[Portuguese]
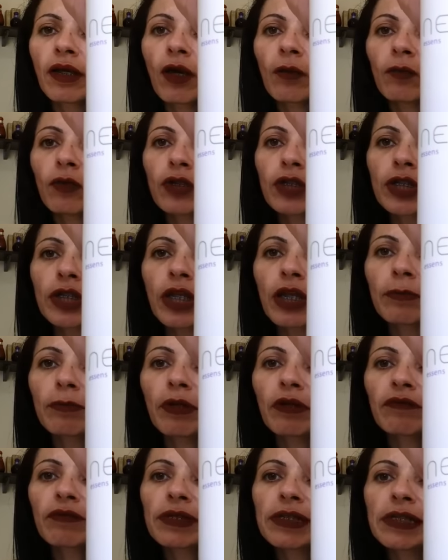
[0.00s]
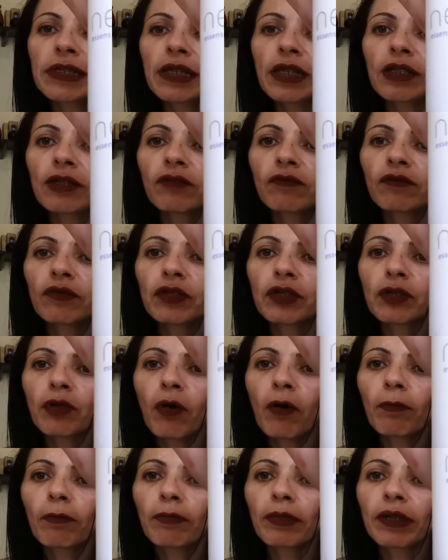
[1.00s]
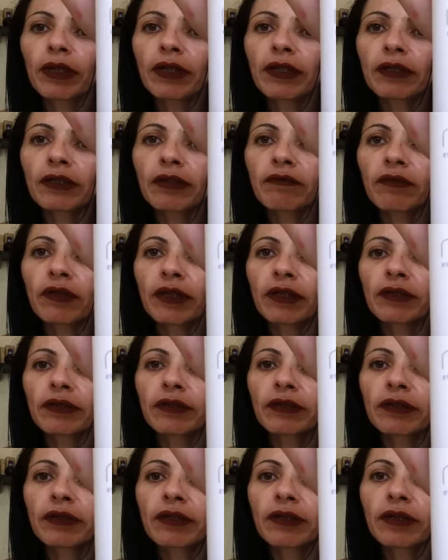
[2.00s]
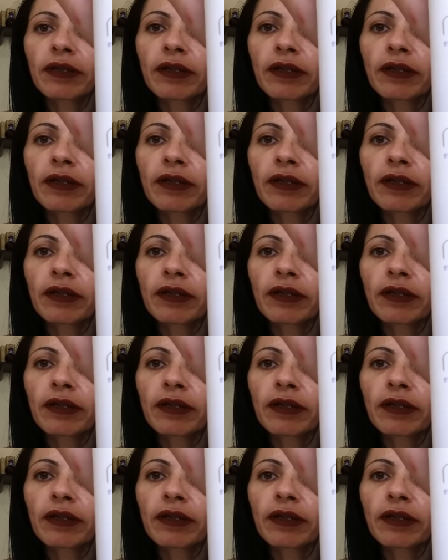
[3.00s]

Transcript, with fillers: que eu mostrei pra vocês no vídeo de comprinho, tá vendo?